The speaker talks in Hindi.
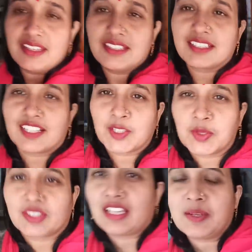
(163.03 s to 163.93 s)
इसका तो
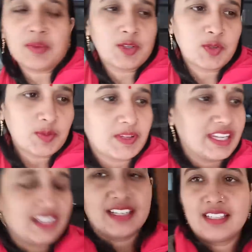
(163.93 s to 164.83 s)
उठता नहीं बिल्कुल भी
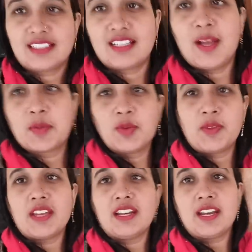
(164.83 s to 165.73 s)
शाम को
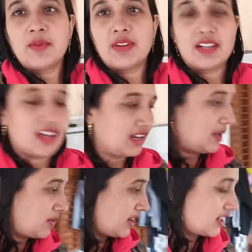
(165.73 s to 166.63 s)
फिर नहीं फिर
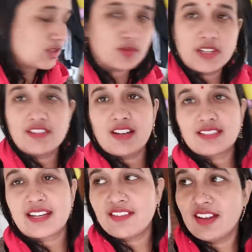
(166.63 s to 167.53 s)
डालना पड़ेगा उसमें
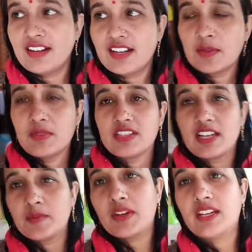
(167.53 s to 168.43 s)
निवास रहे टेमरी
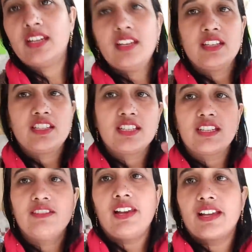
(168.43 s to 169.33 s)
जाई में
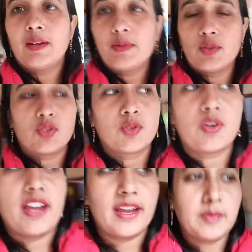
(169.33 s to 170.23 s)
चिंकी वाले का भी उठ
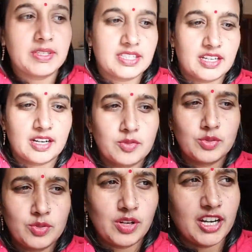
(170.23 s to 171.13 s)
चुका है अब इस तरह
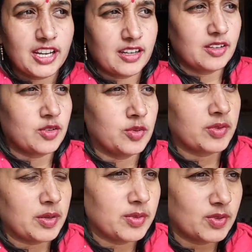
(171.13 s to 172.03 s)
गुड्डू वाले रूम
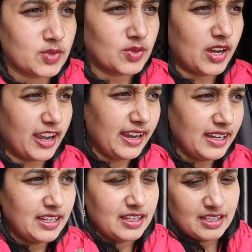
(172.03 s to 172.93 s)
का भी उठ चुका है
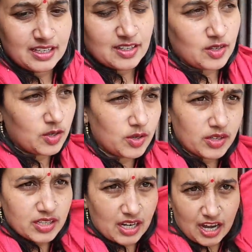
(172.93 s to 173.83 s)

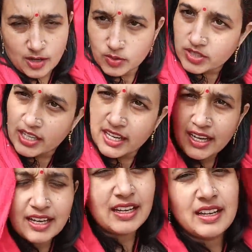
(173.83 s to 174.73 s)
और आरुष ने
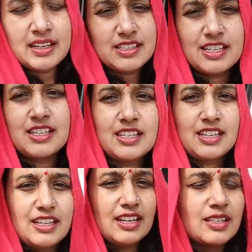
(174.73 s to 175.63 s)
चिंकी
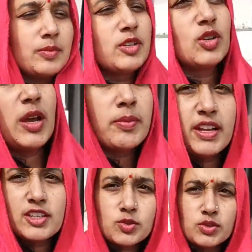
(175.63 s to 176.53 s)
की रस में जो है
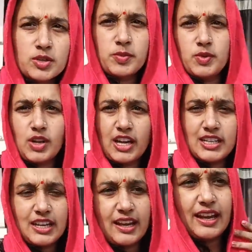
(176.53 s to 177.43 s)
अपना स्कूटर भी उठा
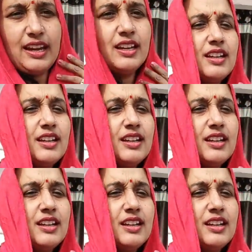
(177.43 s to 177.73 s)
लिया है